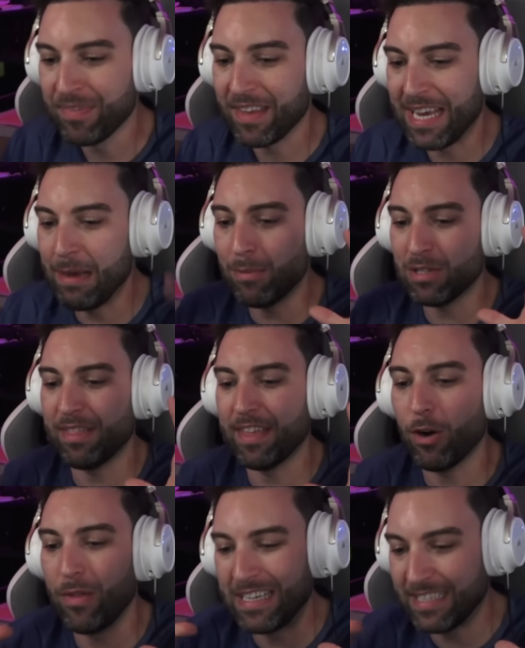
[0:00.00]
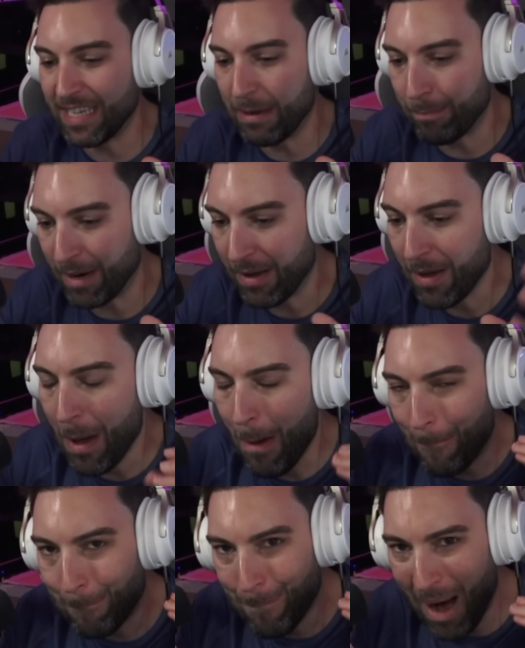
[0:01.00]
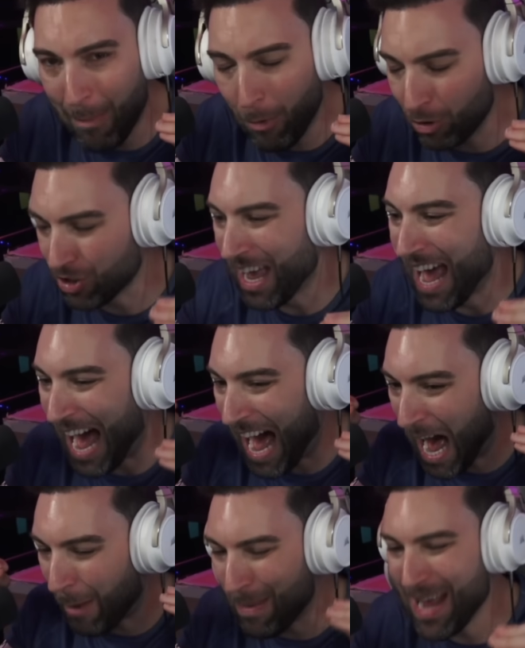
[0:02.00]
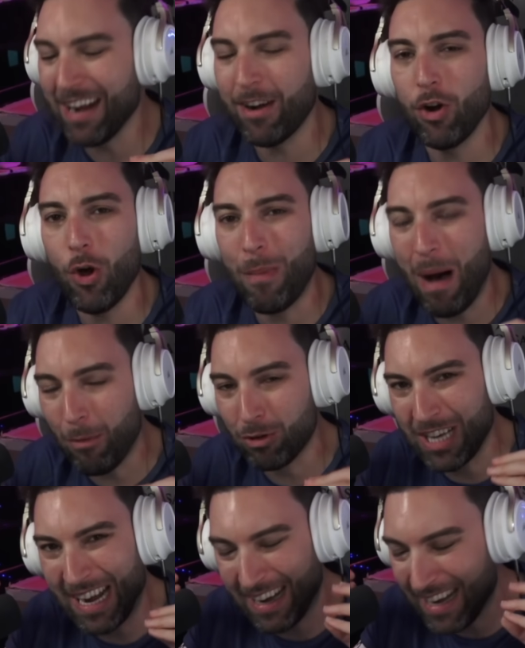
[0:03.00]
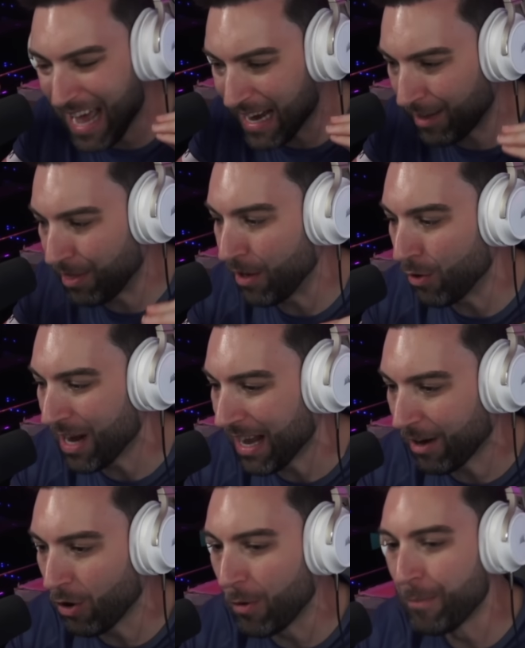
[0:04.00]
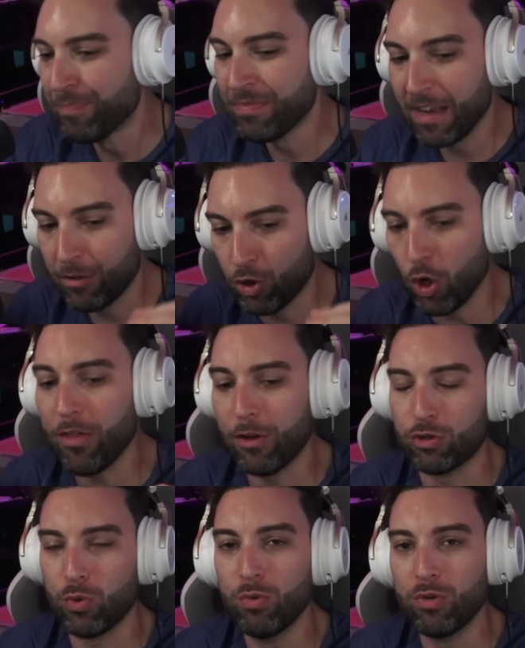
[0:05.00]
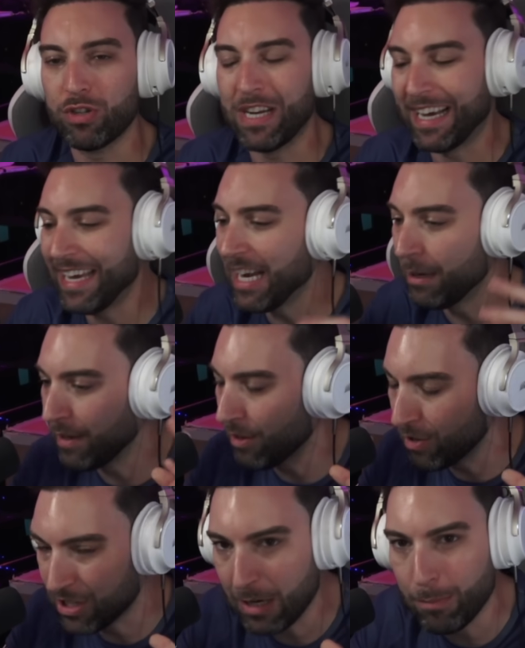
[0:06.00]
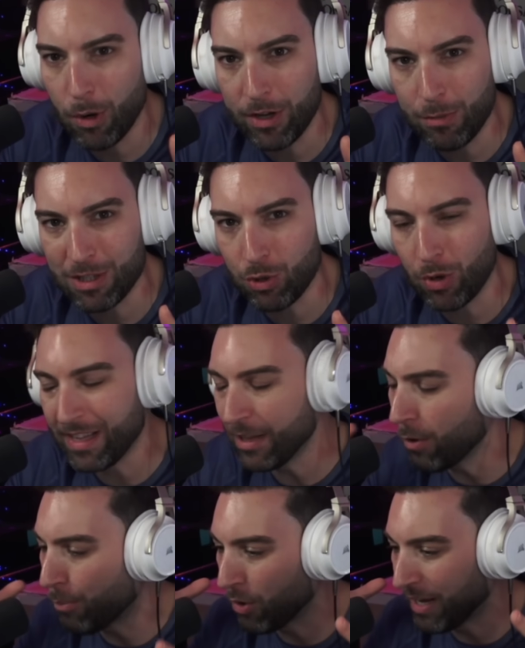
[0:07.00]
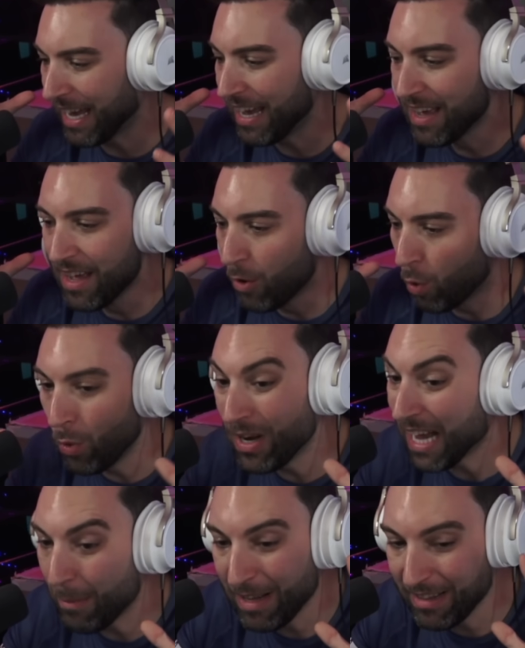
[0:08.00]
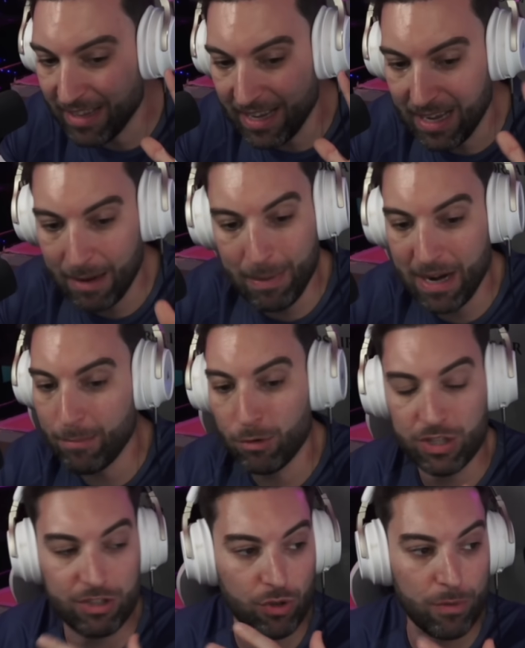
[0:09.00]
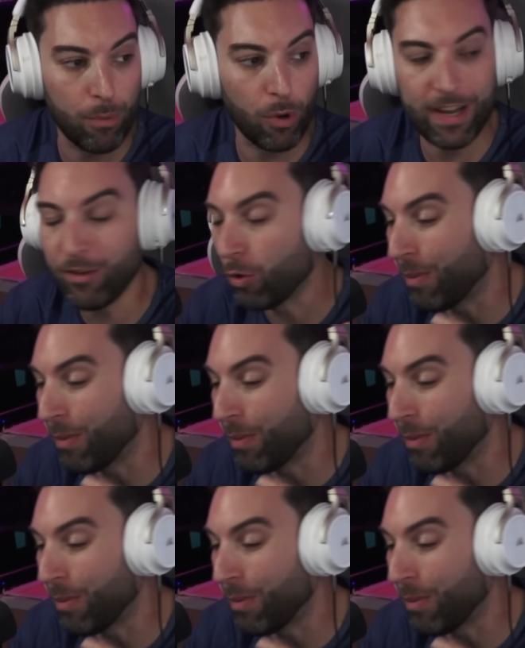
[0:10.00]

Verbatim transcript: y vamos a hacerlo de siempre. Vamos a verlo, vamos a reaccionarlo todos juntos aquí. El vídeo será un poquito más cortito porque únicamente veremos esto y poquito